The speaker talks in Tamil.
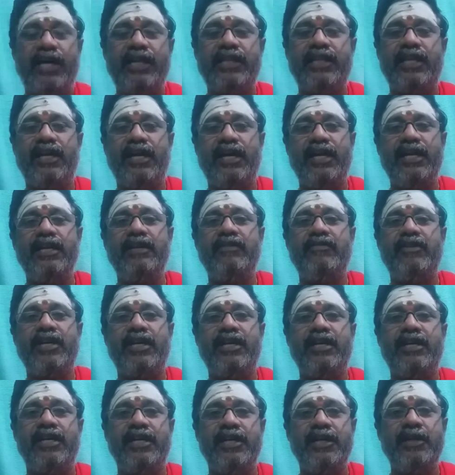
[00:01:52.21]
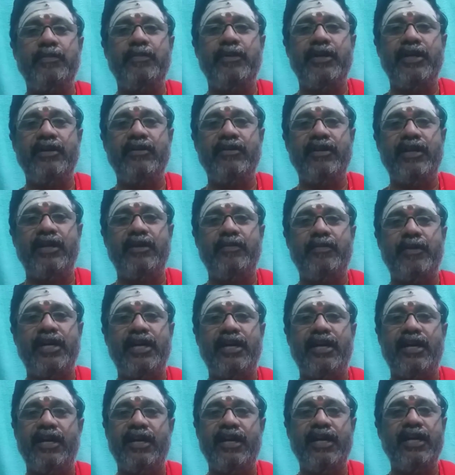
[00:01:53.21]
அதனால் இவர்கள் ரெண்டு பேரும் என்ன
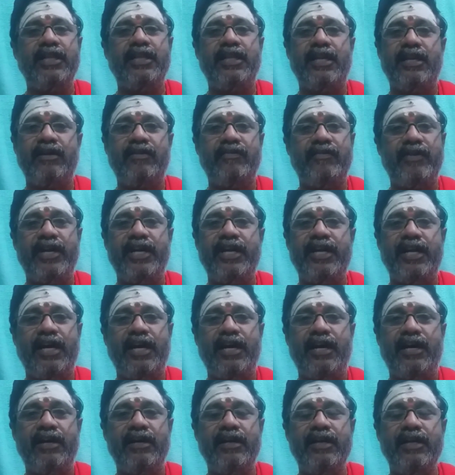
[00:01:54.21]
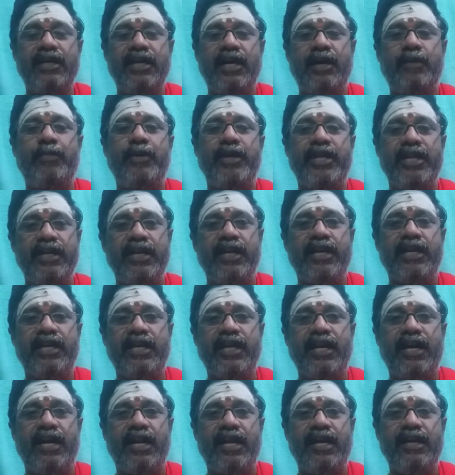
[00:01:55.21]
பண்ணுறாங்கன்னா இதெல்லாம் வேண்டாம் அப்படின்னு
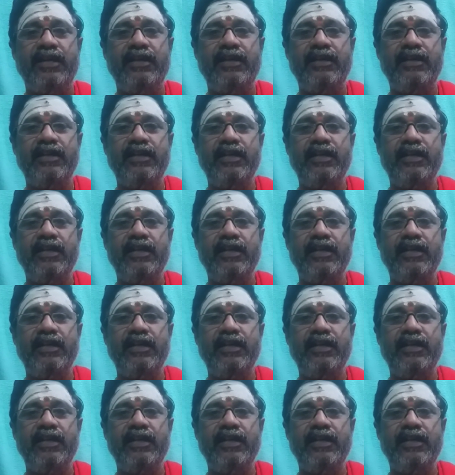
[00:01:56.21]
நினைக்கிறாளாம்